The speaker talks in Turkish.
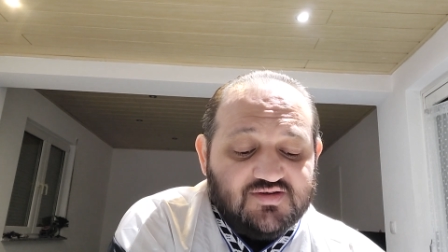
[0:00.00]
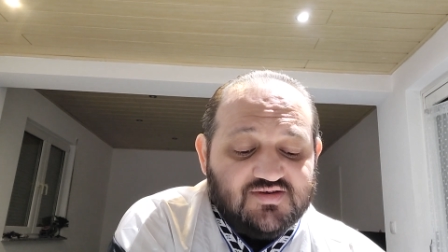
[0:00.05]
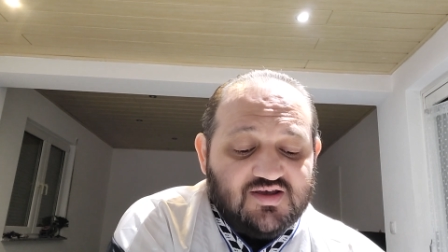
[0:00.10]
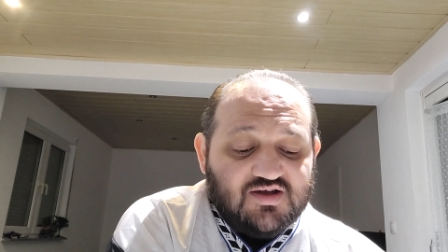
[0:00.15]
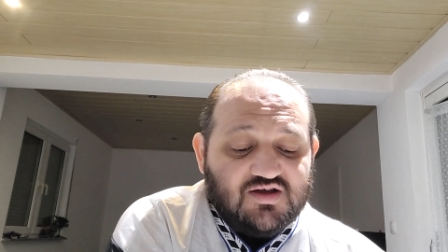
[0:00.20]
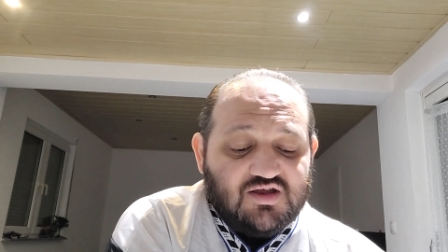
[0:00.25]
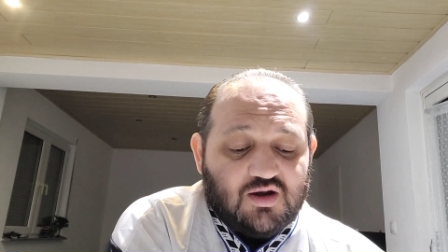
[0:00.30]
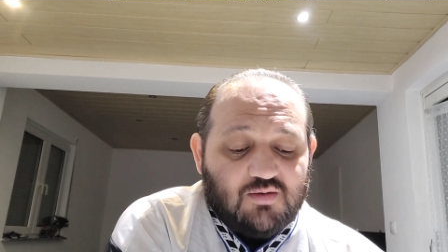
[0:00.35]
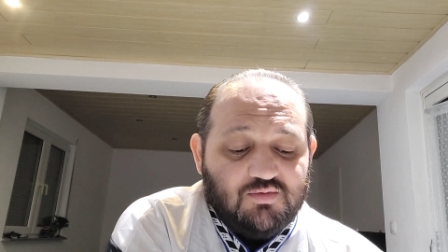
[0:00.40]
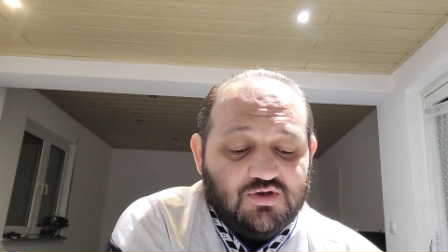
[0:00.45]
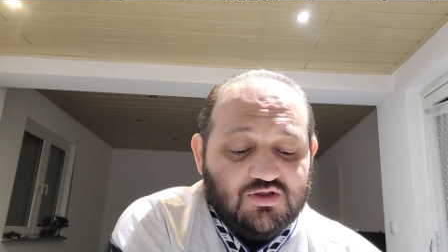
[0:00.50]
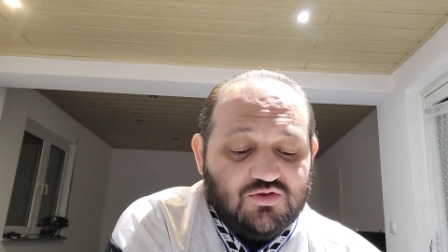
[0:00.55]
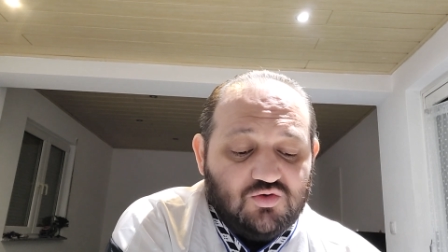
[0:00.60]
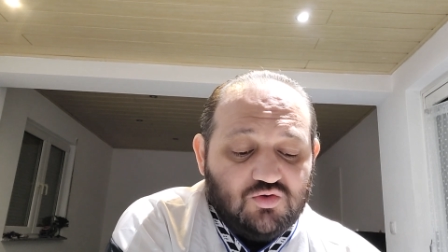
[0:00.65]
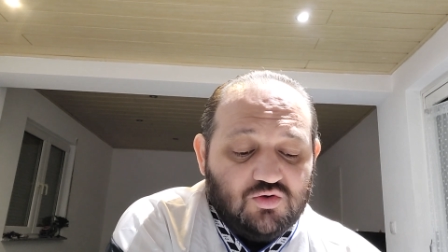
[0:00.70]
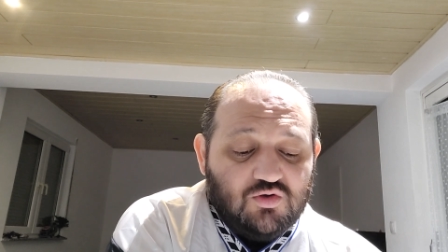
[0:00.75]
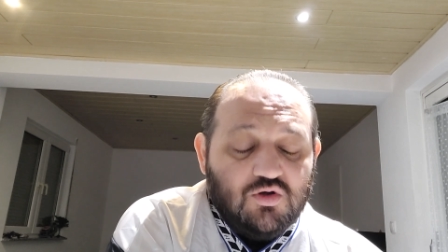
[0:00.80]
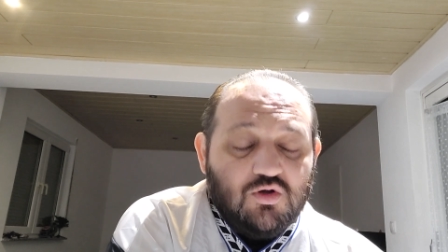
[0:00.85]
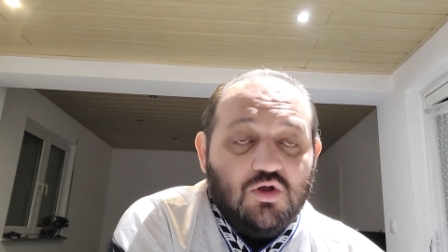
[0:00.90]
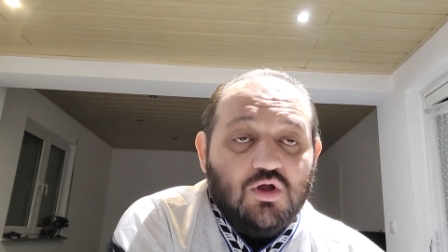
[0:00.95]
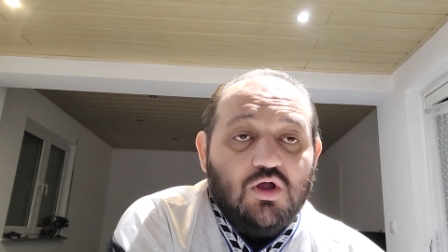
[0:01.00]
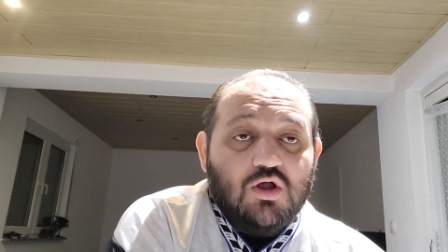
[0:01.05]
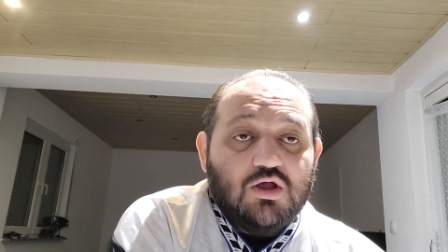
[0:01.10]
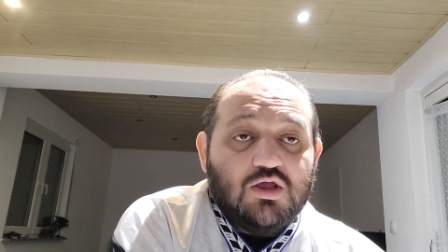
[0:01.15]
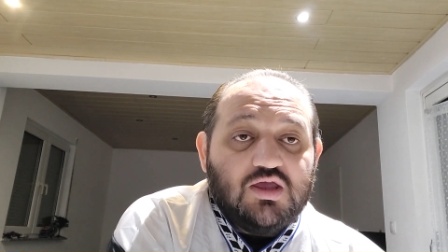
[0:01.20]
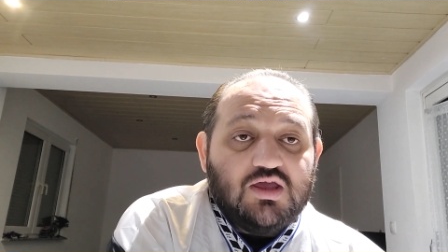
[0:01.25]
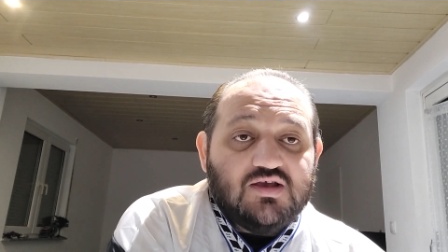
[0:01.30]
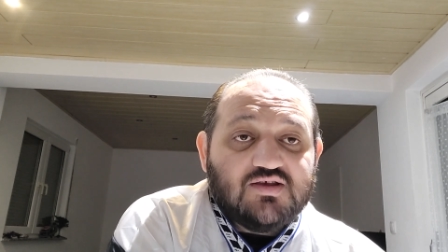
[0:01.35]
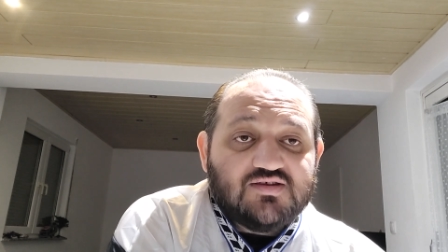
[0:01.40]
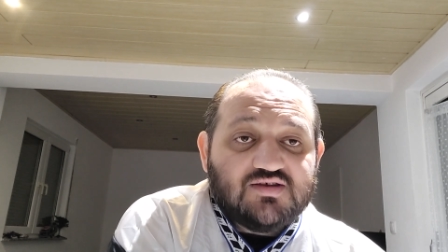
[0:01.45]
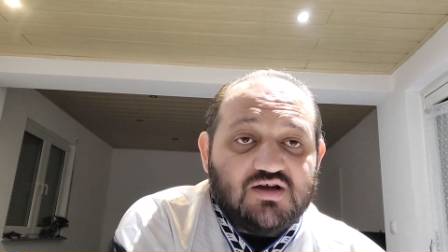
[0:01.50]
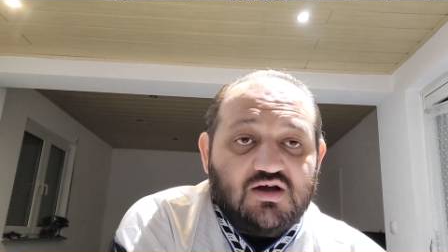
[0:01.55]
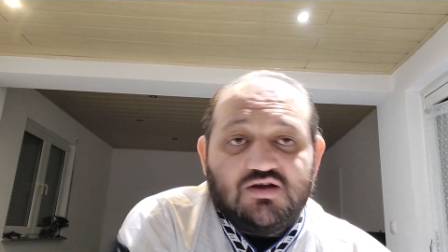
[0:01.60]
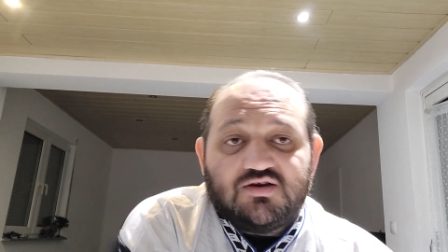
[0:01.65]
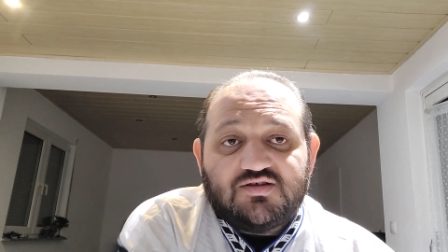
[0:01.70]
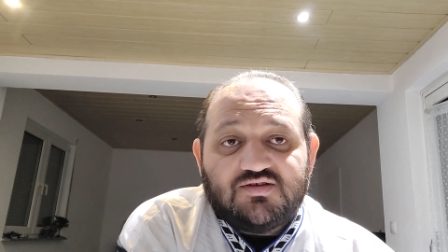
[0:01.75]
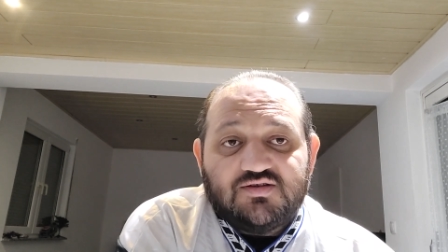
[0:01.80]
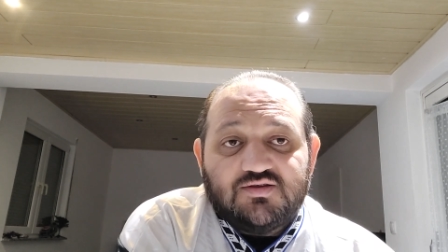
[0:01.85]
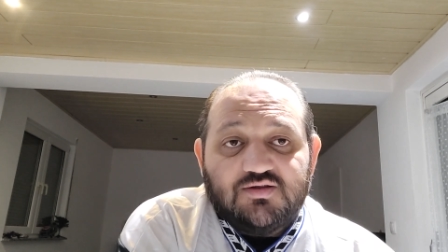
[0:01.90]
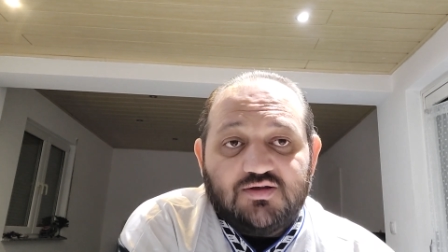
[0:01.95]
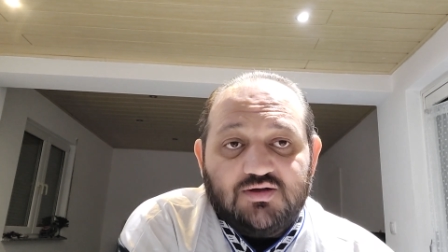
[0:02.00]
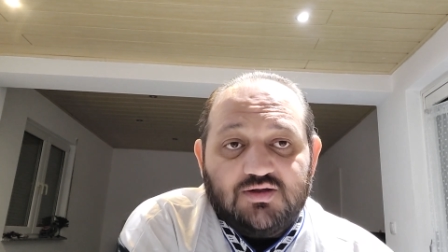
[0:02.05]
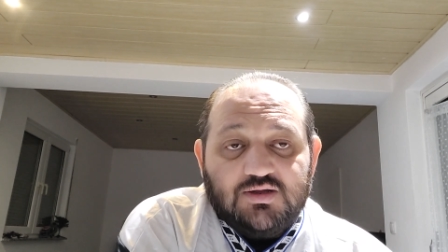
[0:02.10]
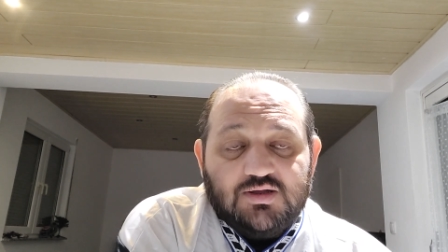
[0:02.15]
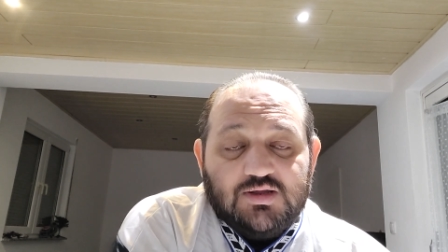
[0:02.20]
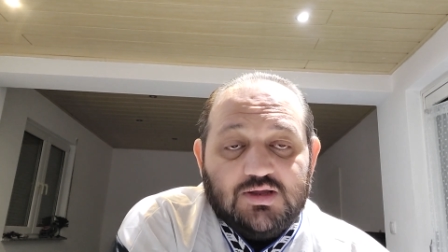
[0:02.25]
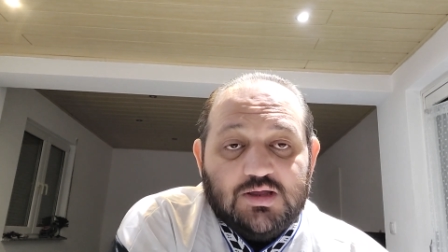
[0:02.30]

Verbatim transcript: Sacramento Kings karşısında.